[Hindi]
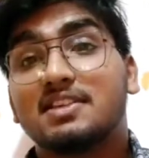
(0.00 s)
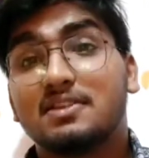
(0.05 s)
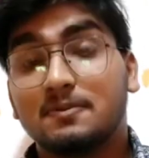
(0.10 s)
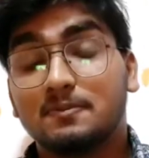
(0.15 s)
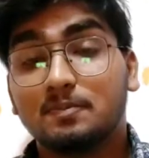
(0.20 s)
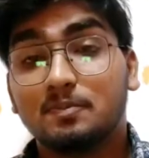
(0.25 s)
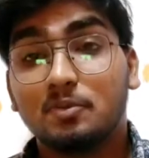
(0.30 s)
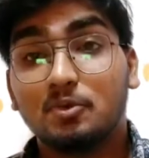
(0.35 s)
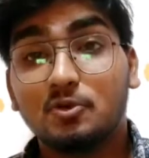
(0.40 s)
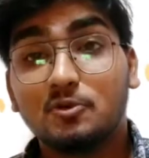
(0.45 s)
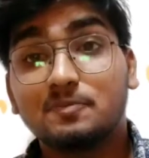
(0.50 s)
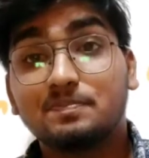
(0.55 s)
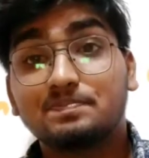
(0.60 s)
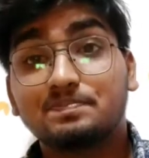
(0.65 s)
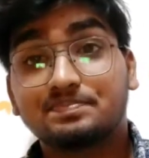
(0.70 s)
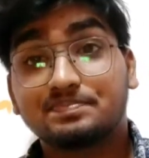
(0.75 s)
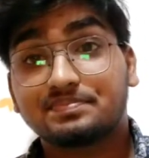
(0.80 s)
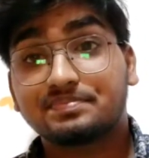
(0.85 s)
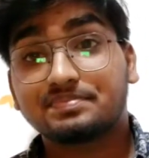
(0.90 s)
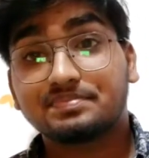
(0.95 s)
थे वो
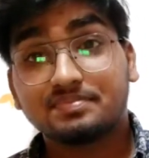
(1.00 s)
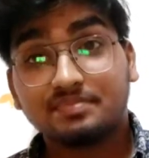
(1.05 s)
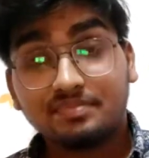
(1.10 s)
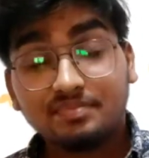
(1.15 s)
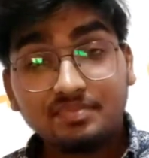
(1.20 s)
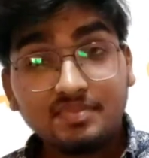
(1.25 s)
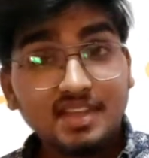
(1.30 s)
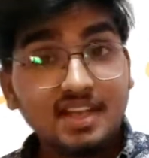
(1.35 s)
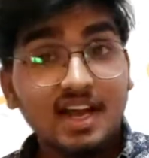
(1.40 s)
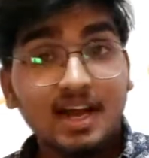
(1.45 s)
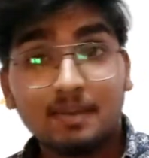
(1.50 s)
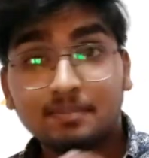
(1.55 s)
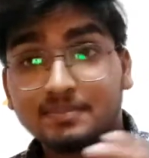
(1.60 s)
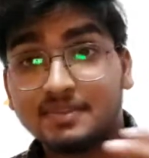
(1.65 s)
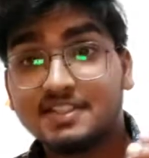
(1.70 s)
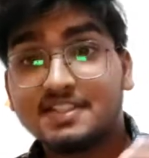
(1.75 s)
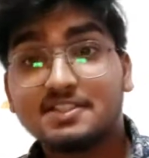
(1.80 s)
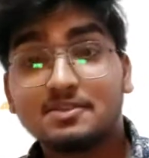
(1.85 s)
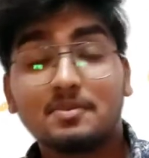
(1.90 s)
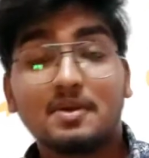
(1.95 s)

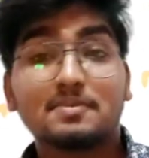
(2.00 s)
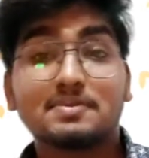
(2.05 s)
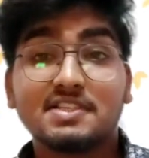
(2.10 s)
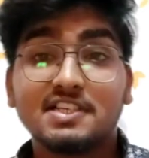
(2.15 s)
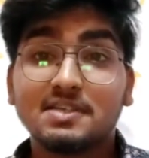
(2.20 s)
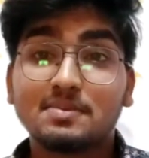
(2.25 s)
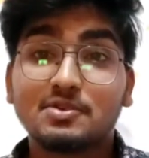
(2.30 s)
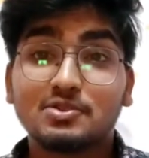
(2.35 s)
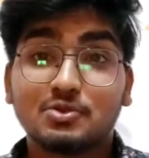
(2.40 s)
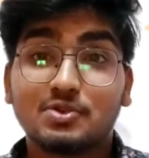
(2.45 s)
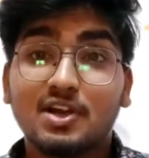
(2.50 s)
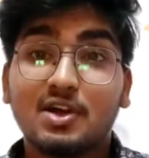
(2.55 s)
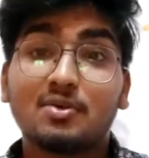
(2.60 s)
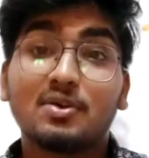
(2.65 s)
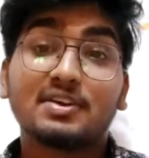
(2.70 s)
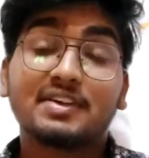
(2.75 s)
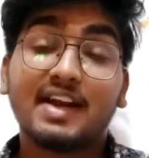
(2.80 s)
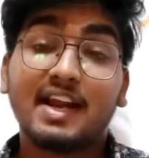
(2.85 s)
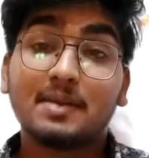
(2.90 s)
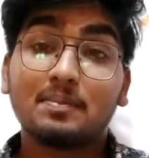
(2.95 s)
आपने जैसे वेब सीरीज में सुना
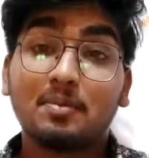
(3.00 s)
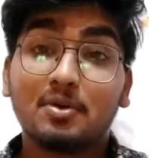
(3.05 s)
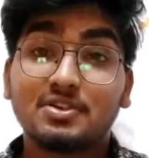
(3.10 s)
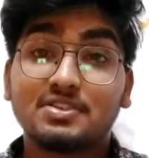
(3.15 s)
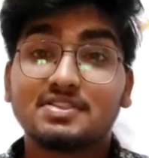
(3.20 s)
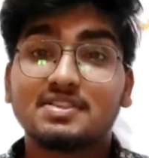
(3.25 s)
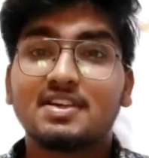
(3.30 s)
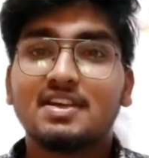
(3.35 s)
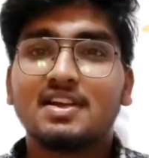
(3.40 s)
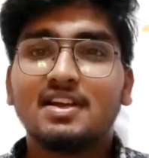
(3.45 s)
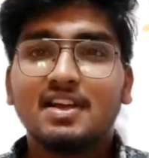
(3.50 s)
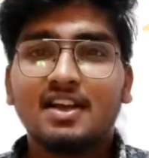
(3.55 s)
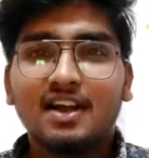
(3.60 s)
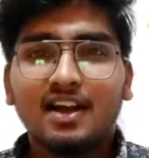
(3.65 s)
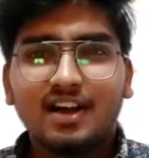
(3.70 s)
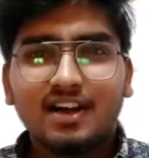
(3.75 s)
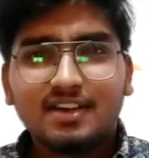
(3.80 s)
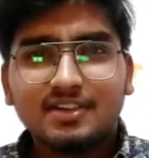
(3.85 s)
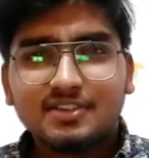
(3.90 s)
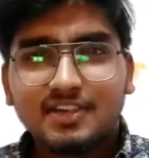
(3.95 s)
होगा ट्राईपॉड्स
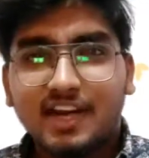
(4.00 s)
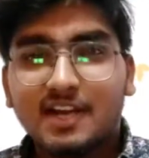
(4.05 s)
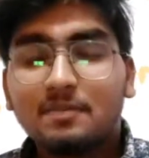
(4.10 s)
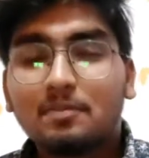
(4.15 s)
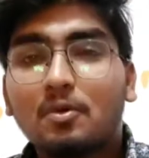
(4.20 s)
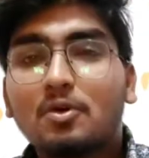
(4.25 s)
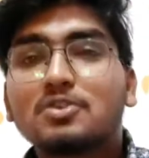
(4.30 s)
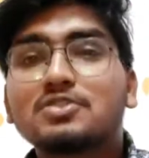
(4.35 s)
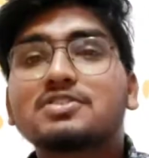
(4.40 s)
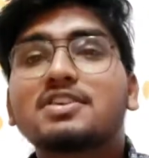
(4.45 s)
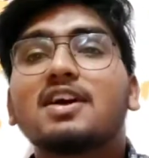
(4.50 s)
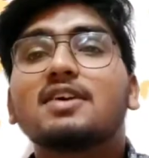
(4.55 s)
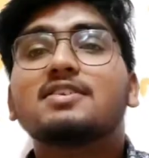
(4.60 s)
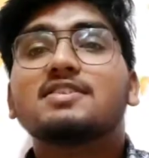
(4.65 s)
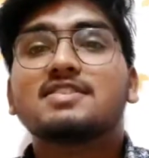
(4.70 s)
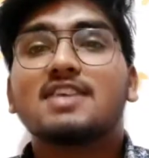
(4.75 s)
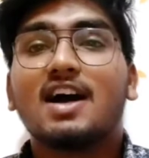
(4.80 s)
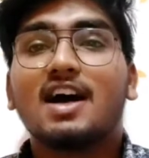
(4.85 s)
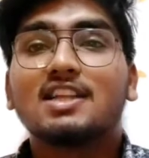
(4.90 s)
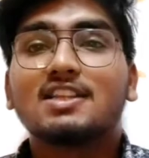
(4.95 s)
ट्राईपॉड्स का
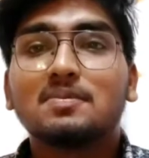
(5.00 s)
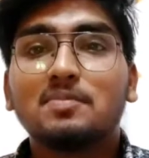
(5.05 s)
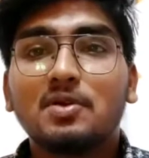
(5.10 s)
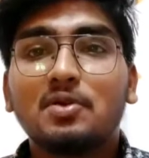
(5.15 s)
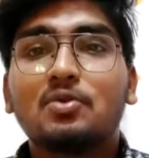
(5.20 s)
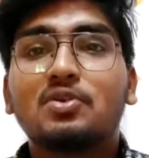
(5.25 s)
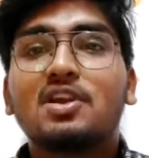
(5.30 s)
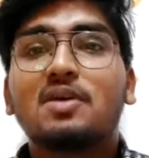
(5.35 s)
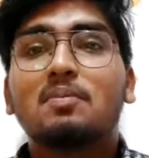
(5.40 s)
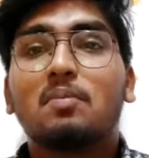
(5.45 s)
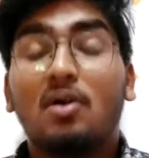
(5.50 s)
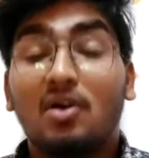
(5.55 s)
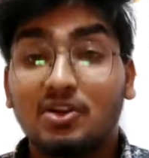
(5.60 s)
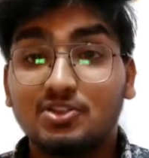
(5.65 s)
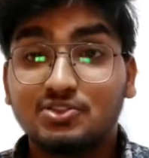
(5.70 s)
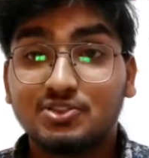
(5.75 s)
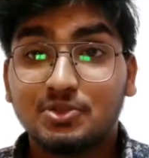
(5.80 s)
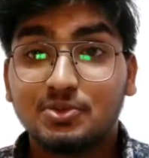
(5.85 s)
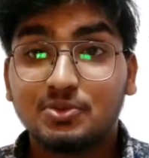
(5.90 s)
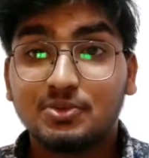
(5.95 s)
साथ में होना
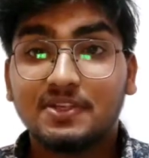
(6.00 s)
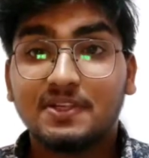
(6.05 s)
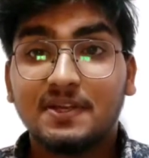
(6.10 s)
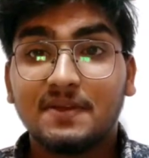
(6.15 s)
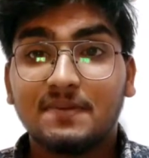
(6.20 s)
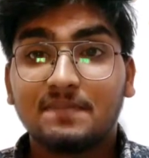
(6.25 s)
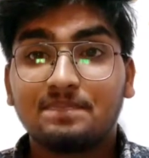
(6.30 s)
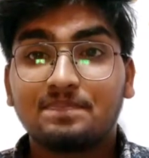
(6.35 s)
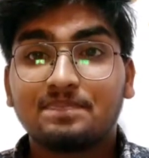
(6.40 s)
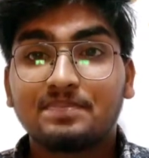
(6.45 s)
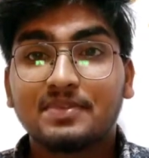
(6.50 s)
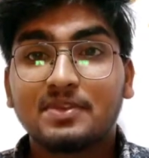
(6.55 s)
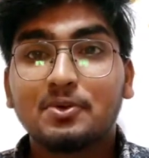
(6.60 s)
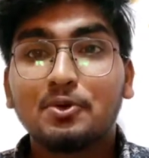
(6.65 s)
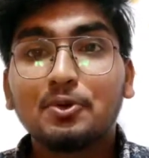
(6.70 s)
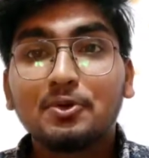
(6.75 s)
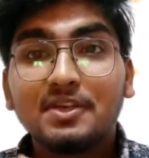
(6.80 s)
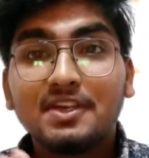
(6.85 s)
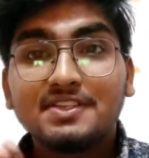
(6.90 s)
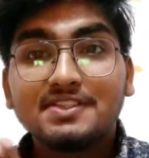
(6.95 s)
बहुत ज़रूरी है
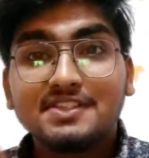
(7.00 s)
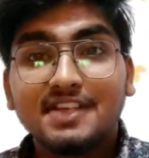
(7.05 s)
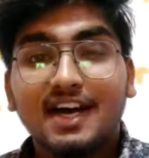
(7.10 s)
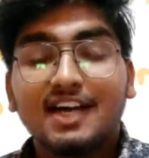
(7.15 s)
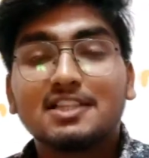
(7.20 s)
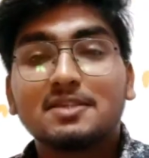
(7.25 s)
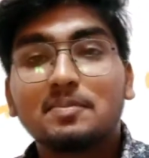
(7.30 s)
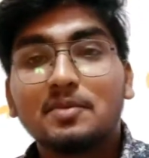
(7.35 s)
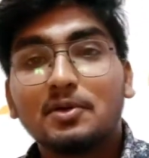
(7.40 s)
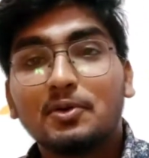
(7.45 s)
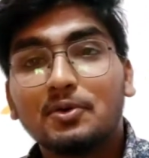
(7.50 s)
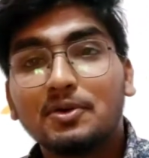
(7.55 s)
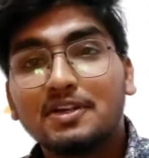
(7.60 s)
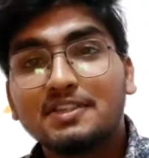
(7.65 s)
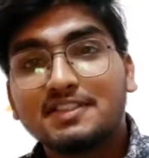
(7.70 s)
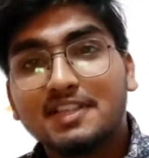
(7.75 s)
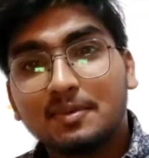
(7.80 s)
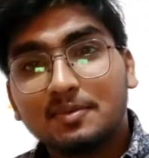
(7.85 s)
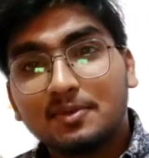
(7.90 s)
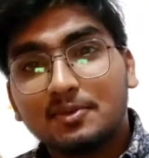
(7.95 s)
क्योंकि ये साथ में होंगे
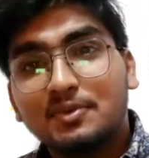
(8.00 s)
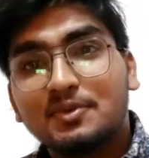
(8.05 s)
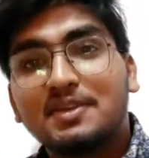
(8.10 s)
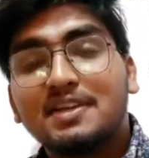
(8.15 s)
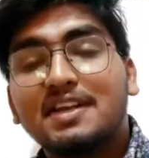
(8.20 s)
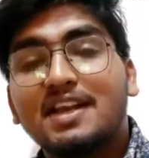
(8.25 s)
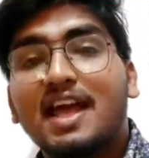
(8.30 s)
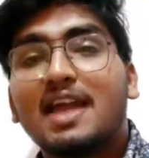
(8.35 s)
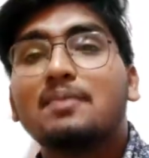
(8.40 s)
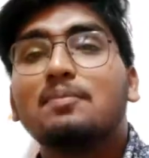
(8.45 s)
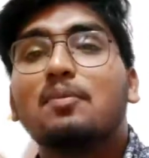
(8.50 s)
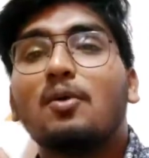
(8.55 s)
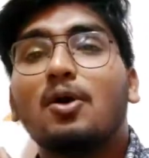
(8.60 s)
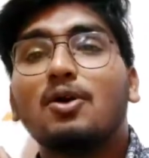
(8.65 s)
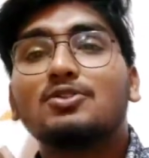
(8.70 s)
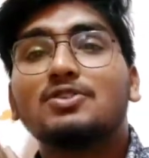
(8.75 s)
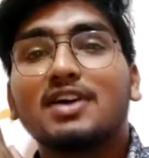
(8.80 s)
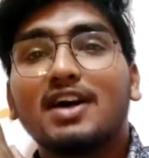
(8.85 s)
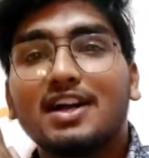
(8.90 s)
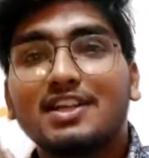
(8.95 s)
तभी उनकी लाइफ
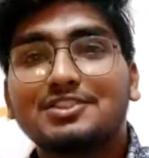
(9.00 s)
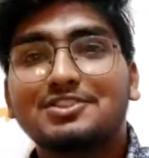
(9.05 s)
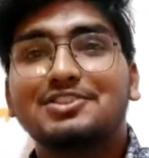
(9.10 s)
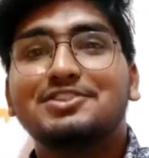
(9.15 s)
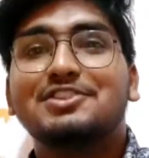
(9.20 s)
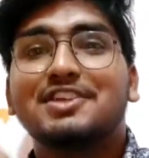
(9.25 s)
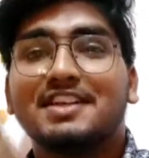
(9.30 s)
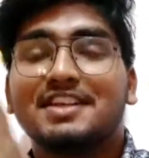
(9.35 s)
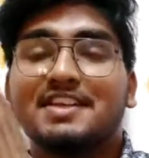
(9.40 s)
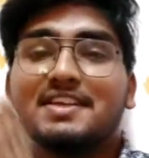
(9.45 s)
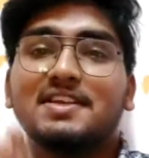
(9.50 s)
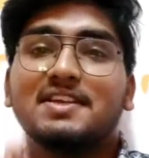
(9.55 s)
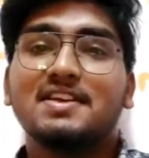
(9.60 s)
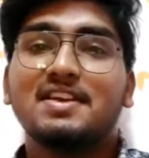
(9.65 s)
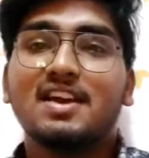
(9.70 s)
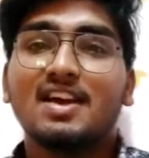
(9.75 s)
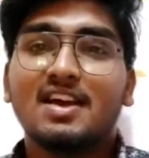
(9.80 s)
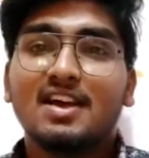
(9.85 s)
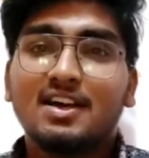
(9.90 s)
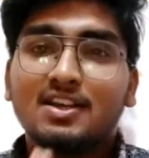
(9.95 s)
बहुत अच्छी चलेगी
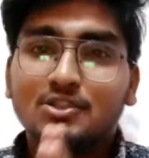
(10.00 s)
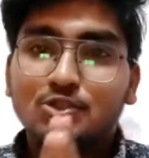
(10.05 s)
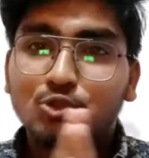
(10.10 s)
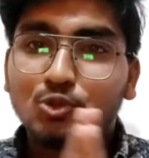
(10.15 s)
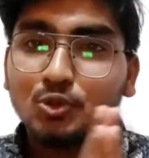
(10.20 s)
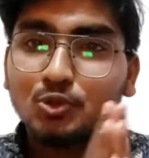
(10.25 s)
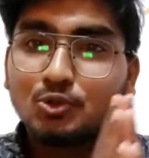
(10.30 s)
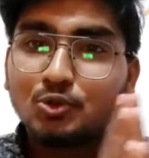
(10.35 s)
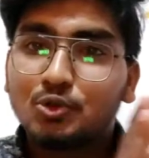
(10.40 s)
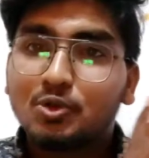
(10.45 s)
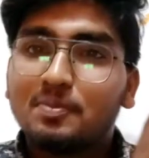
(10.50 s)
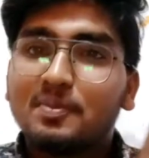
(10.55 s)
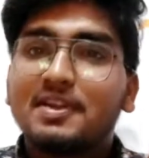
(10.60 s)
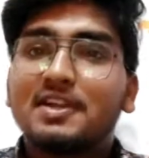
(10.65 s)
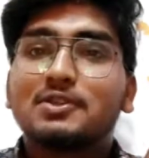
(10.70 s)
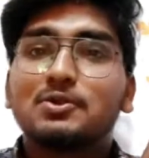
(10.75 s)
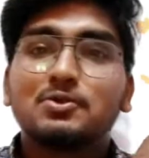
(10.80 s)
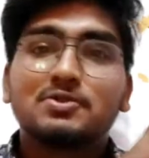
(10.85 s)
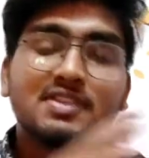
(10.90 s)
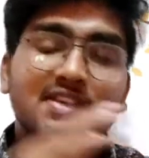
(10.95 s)
सुख दुख में
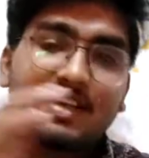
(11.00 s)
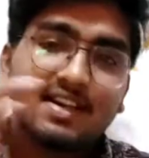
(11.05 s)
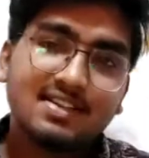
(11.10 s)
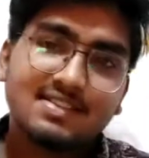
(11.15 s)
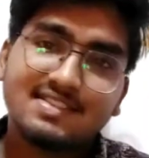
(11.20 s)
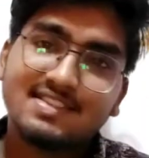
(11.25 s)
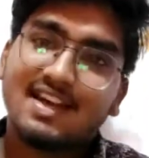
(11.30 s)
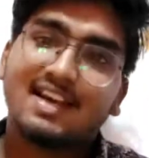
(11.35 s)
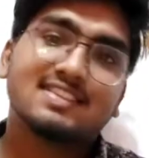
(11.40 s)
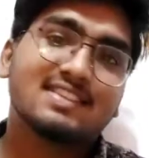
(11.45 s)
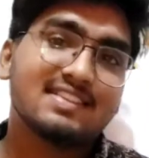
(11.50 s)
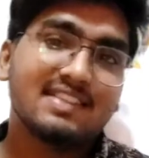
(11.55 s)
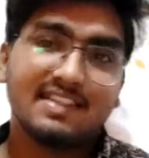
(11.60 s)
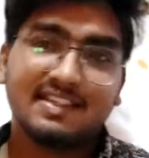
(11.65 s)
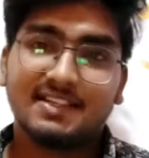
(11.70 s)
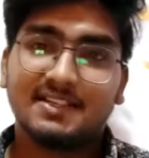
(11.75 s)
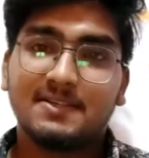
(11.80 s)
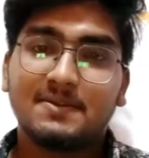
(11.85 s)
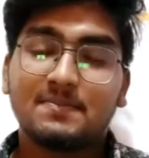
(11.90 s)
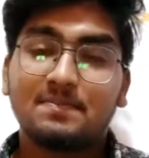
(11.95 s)
एक दूसरे का साथ
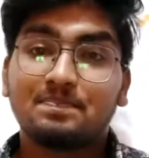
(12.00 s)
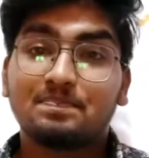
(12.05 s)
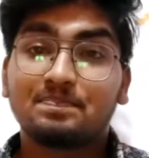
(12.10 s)
देंगे